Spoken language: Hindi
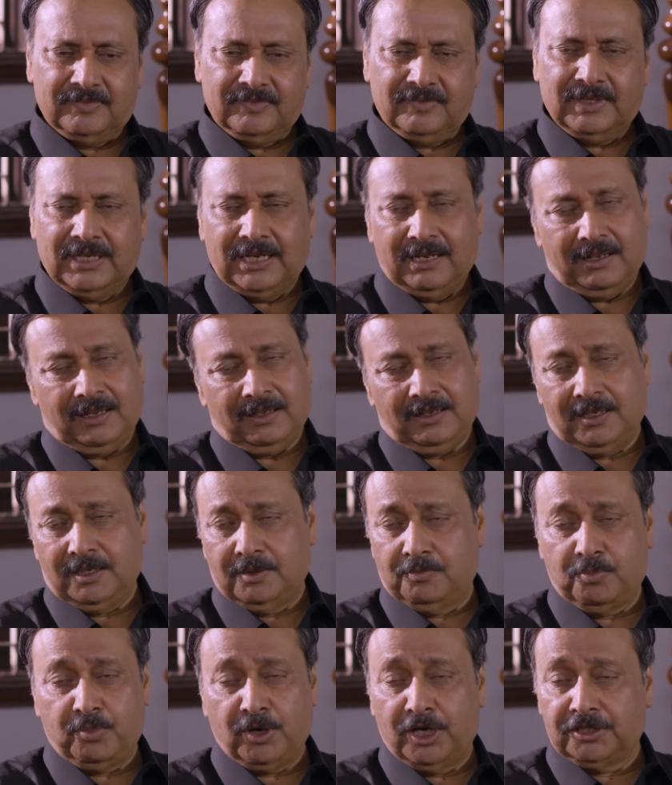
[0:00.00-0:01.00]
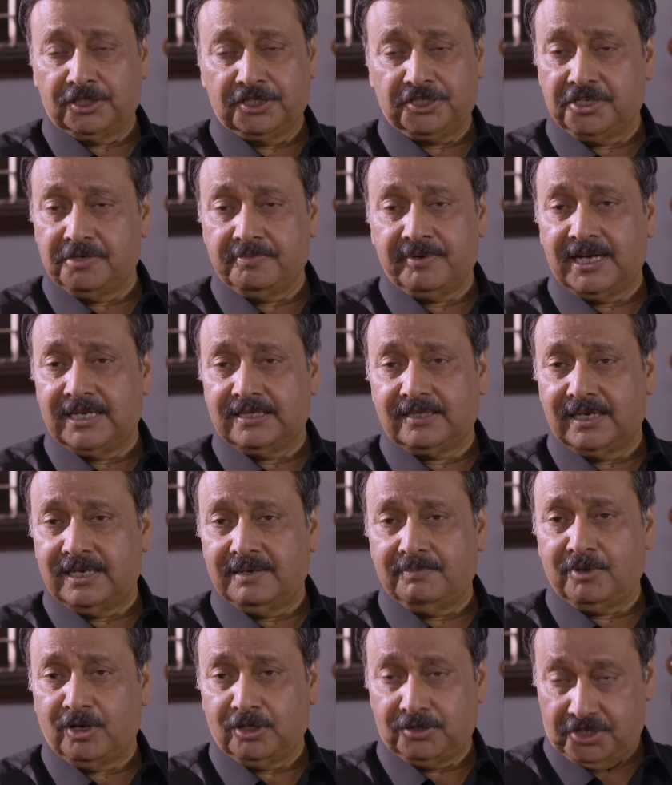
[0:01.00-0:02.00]
भाई ये बहुत अच्छी बात
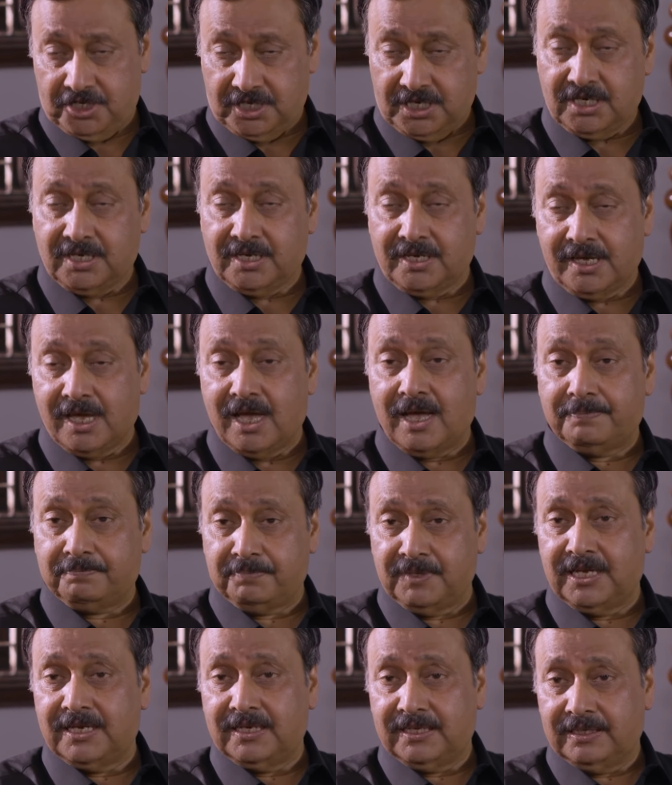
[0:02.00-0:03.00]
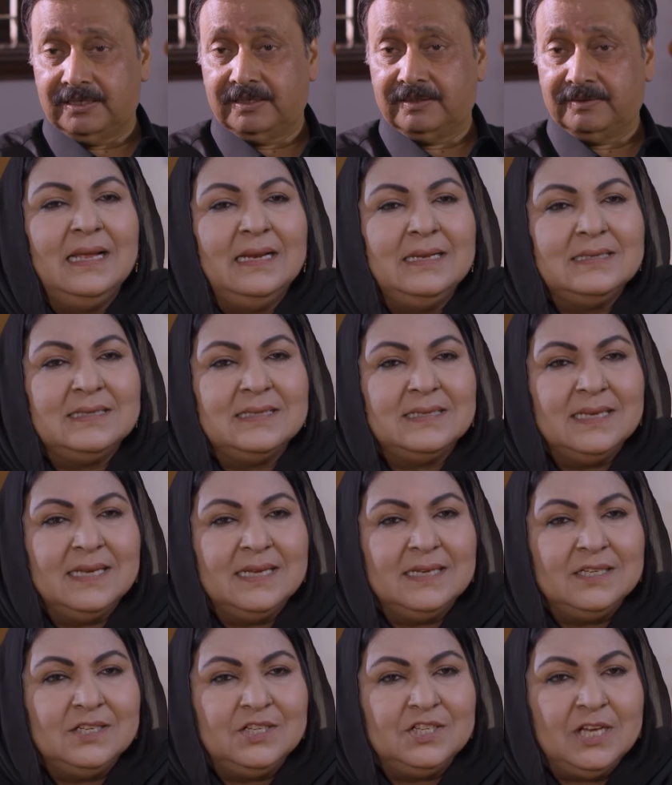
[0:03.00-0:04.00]
है बहुत ठीक किया आपने कल
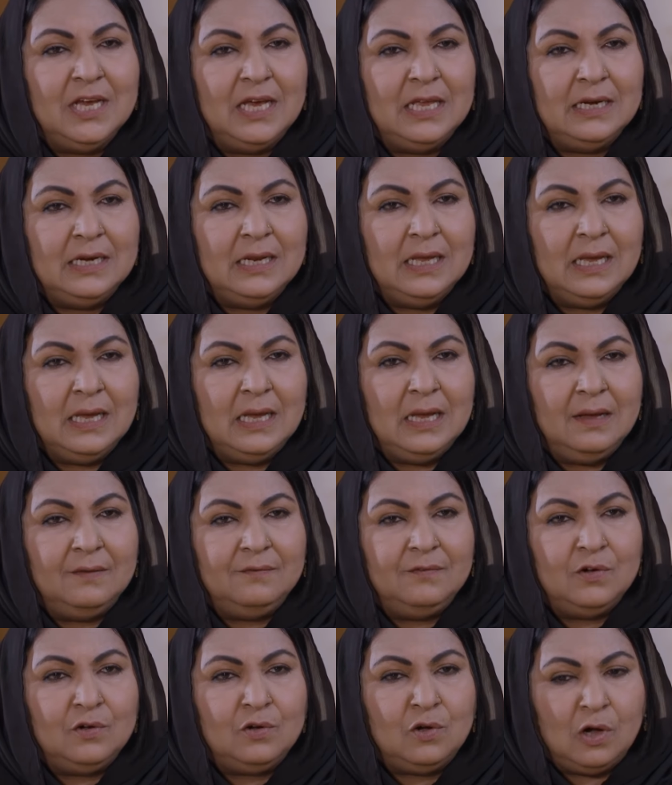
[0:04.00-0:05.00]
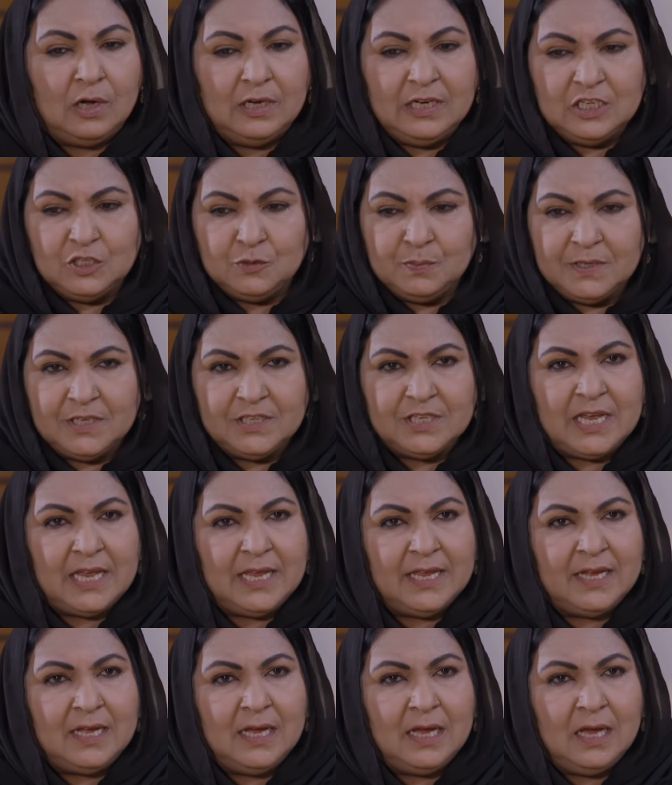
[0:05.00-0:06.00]
से इनशाला वो कॉलेज भी
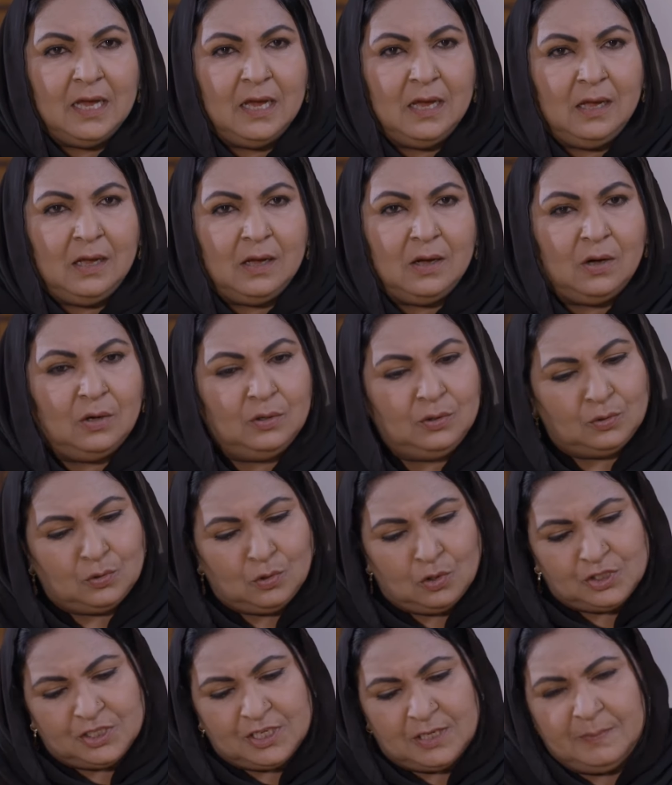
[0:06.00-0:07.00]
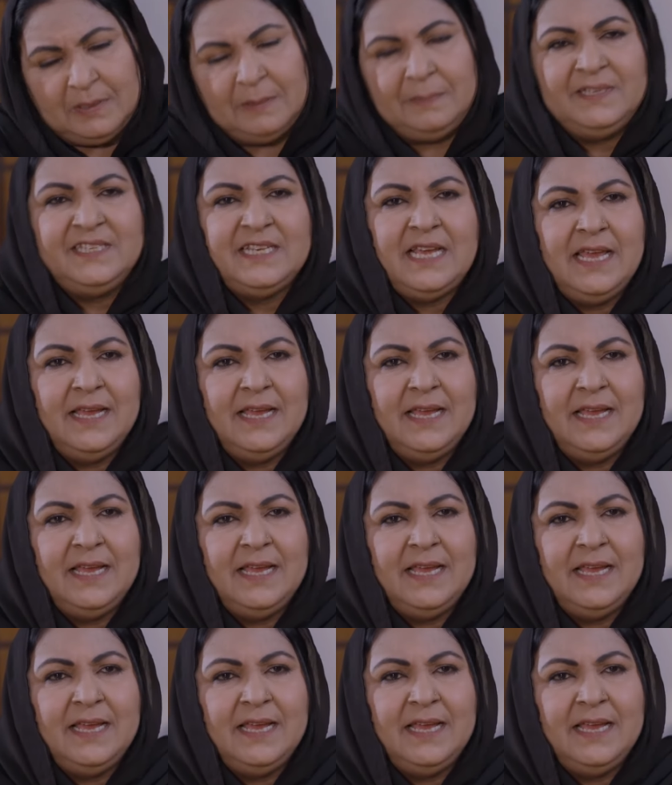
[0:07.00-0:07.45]
जाएगा और कोचिंग में भी